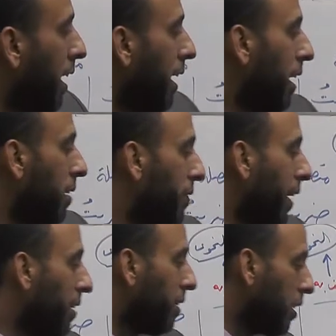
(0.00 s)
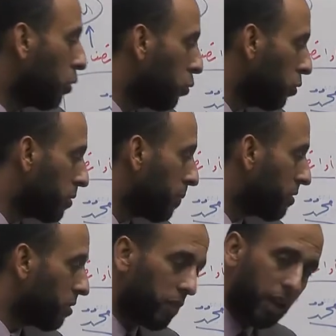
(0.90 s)
الفاعل قد يكون اسما
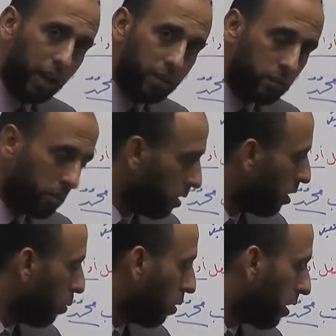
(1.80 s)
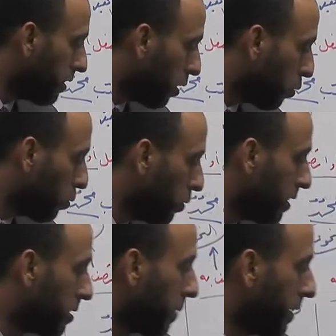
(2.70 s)
صريحا وقد يكون
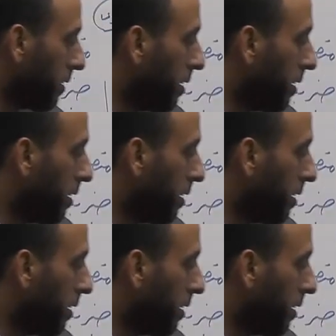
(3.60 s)
اسما